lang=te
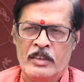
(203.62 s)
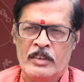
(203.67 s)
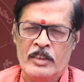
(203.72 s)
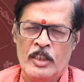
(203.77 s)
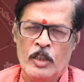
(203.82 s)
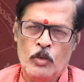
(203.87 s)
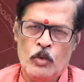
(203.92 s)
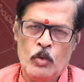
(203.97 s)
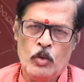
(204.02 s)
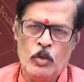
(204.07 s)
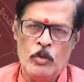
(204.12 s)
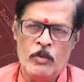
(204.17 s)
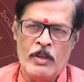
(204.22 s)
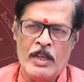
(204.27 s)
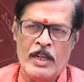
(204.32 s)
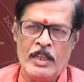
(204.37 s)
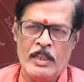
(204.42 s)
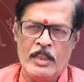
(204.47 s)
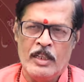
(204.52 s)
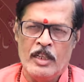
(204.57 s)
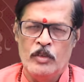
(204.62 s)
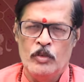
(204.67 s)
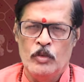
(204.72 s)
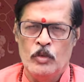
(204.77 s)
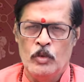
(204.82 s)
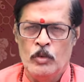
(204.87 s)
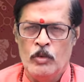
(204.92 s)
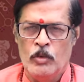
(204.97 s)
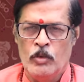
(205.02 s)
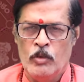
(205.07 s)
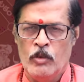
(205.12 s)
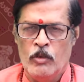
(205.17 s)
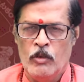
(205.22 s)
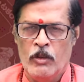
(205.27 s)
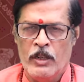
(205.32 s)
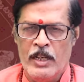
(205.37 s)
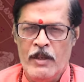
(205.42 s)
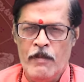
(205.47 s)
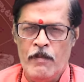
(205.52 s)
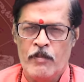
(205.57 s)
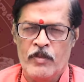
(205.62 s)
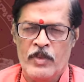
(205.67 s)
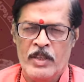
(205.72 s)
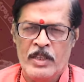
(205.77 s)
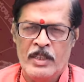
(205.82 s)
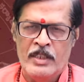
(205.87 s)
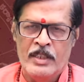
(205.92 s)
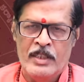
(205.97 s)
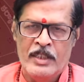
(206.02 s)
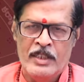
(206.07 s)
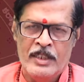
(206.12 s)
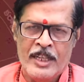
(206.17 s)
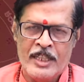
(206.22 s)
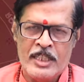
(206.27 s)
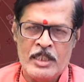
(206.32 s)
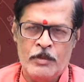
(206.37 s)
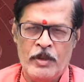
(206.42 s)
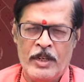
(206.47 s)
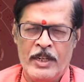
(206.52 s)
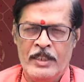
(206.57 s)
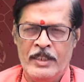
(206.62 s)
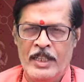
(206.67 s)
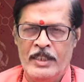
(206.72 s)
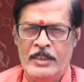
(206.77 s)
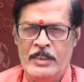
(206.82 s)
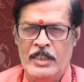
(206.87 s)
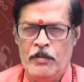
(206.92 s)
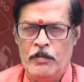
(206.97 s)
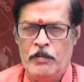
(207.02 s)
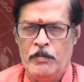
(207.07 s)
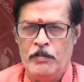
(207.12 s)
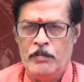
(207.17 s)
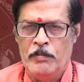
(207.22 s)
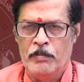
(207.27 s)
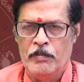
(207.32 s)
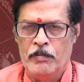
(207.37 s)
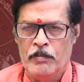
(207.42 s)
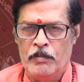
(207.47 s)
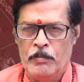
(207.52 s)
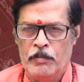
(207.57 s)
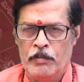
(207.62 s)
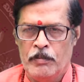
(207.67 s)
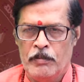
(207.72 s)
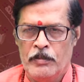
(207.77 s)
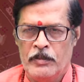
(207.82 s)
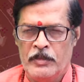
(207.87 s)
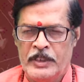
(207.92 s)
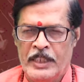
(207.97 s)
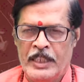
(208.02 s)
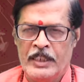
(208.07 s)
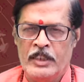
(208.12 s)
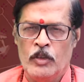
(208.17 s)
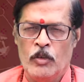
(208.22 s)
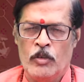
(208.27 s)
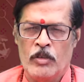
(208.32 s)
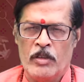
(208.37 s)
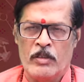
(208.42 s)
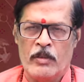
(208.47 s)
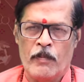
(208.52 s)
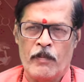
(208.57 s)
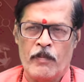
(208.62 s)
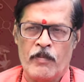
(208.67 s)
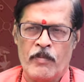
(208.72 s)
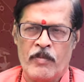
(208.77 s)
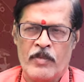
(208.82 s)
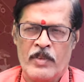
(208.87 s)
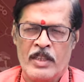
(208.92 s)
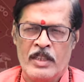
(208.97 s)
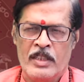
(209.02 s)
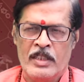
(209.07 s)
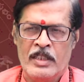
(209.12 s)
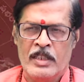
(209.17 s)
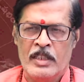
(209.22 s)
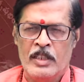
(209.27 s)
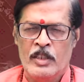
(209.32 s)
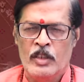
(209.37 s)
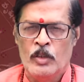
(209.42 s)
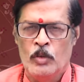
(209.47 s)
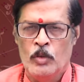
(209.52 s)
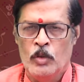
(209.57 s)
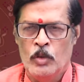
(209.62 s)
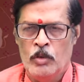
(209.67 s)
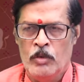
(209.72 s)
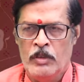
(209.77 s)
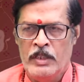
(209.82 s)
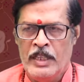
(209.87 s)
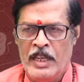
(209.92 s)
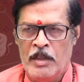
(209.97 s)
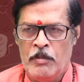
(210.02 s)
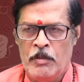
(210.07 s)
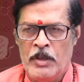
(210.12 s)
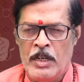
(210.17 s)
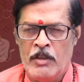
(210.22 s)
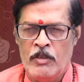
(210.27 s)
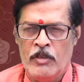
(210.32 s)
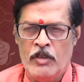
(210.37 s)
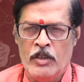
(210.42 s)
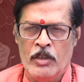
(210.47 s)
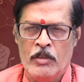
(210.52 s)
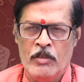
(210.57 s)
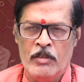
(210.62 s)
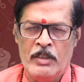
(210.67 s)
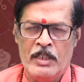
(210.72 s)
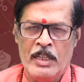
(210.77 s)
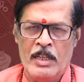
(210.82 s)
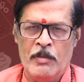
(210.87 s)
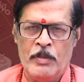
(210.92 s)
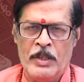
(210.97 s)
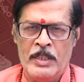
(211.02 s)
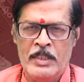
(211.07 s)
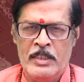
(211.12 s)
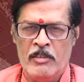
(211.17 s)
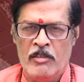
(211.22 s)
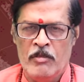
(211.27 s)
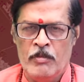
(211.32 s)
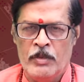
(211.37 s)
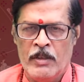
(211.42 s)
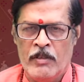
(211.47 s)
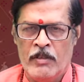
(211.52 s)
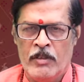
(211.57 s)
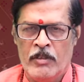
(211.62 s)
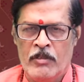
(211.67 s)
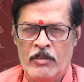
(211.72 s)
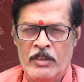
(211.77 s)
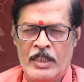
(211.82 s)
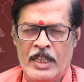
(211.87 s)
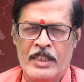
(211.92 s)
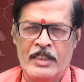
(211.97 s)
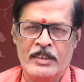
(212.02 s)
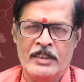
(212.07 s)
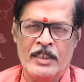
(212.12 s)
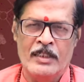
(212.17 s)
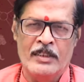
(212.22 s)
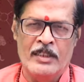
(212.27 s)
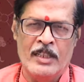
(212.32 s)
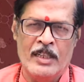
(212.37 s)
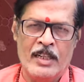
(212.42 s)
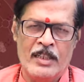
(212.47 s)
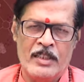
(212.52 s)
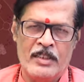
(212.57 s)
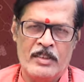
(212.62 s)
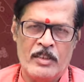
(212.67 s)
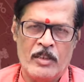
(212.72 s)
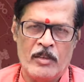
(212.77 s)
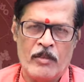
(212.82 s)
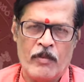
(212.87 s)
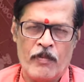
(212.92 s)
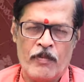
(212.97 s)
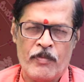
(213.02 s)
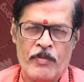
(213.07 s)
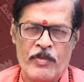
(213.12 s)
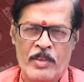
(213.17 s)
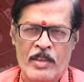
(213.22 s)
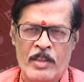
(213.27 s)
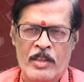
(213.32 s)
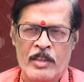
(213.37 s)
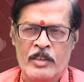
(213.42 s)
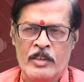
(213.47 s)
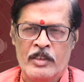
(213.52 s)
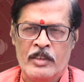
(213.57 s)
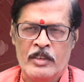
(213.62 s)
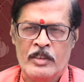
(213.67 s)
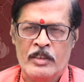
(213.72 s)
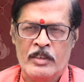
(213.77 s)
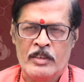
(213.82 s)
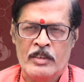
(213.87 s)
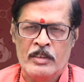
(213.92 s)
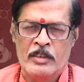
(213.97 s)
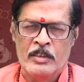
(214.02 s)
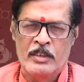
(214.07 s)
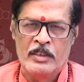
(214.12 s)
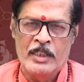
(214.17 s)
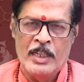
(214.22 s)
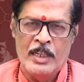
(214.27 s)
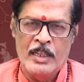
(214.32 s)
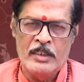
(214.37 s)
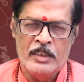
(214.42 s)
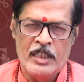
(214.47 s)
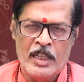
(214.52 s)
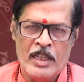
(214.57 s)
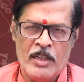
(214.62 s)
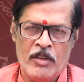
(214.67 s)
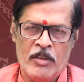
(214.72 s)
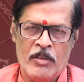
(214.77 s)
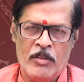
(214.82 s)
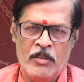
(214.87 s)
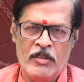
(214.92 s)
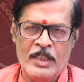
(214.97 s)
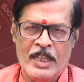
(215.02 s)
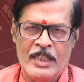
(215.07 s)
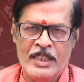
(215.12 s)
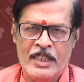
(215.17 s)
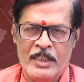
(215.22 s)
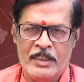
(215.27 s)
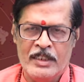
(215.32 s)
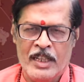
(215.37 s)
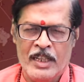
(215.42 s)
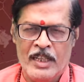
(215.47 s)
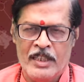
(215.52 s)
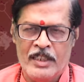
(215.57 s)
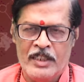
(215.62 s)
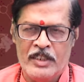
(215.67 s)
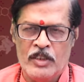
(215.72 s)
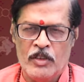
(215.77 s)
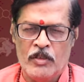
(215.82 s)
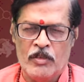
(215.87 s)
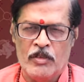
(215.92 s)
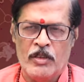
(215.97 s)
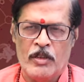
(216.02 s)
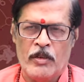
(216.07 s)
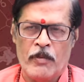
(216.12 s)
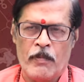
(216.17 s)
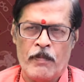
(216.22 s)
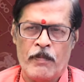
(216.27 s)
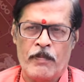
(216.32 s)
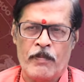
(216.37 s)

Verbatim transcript: అయితే గురువు అలా కాదు గురువుకు కూడా ఎక్స్పెండ్ చేసే శక్తి ఉండదు గురువు ఏ భావంలో ఉంటే పంచమ భావంలో ఉంటే అధిక సంతానాన్ని ఇస్తాడు ధనస్థానంలో ఉంటే అధిక ధనాన్ని ఇస్తూ ఉంటాడు